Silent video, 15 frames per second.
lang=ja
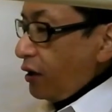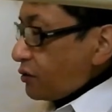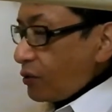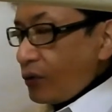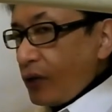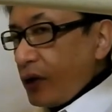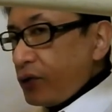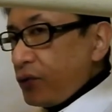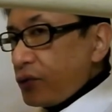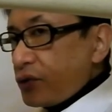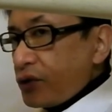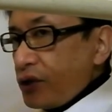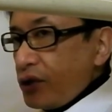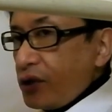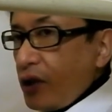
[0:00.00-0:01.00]
その後
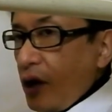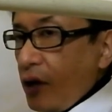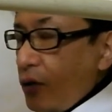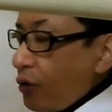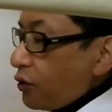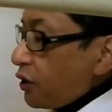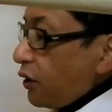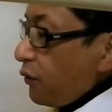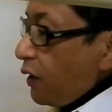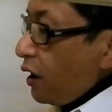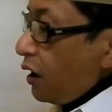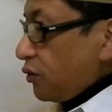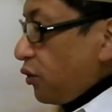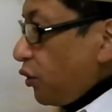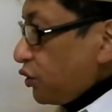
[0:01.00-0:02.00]
ツイッター本家
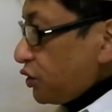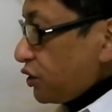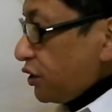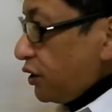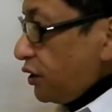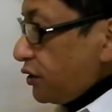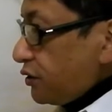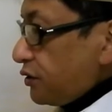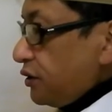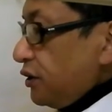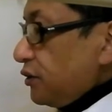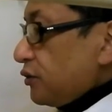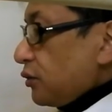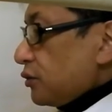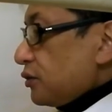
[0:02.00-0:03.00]
は公式
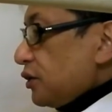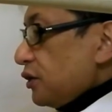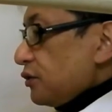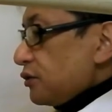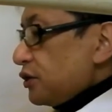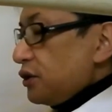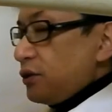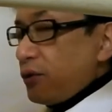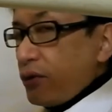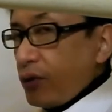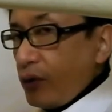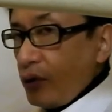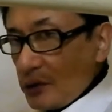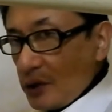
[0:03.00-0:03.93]
リツイートっていう機能を